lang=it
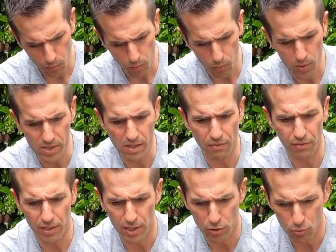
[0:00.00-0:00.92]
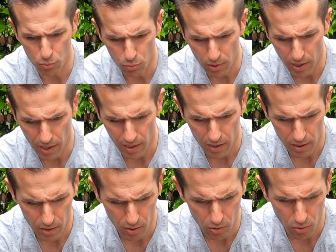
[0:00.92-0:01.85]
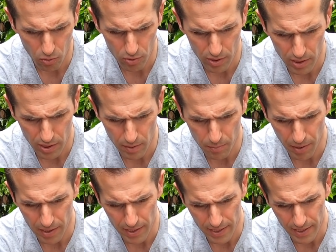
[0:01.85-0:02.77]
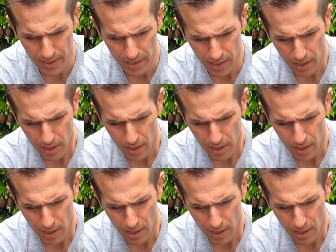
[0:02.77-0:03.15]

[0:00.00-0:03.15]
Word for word: questa finitura con i pallini